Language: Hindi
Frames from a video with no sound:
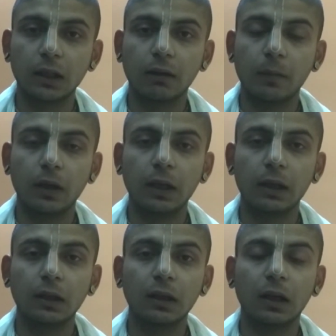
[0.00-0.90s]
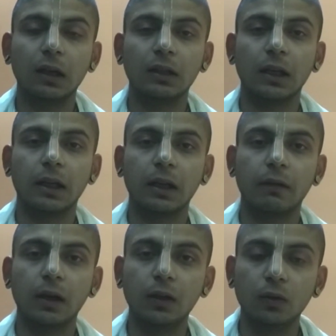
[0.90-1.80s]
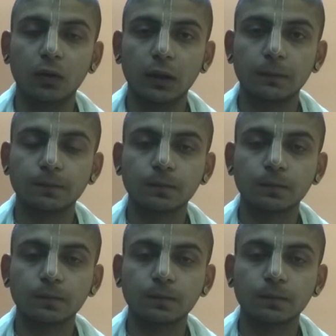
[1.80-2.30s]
सेवा में रहती हैं आचार्य वाणियों ने